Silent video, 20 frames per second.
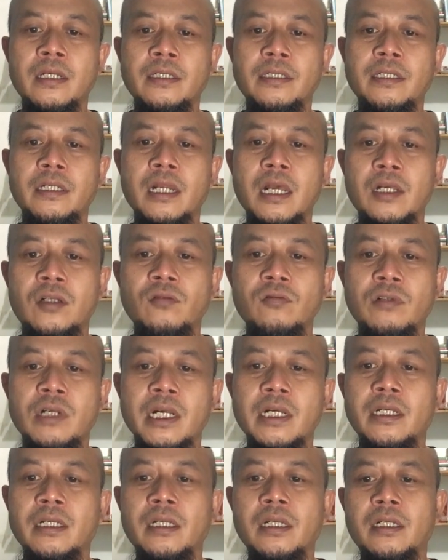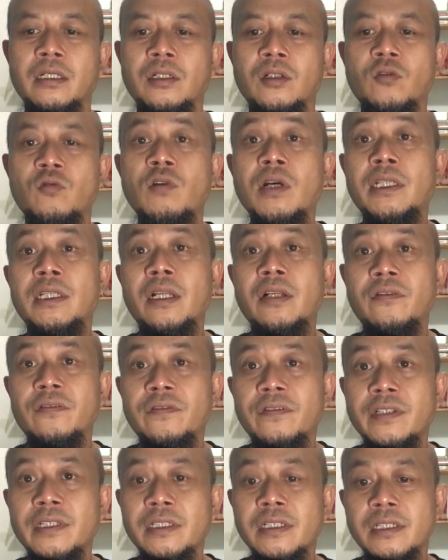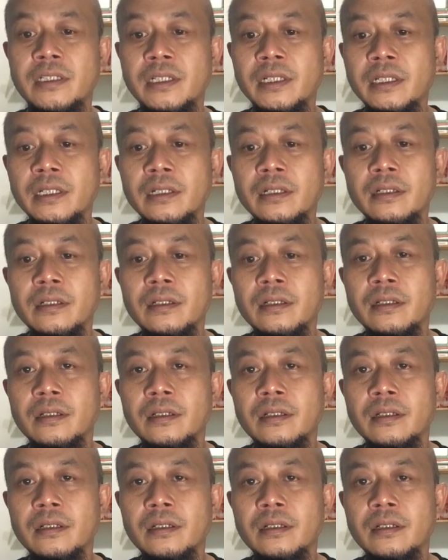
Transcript: dilakukan dengan kekuatan fisik,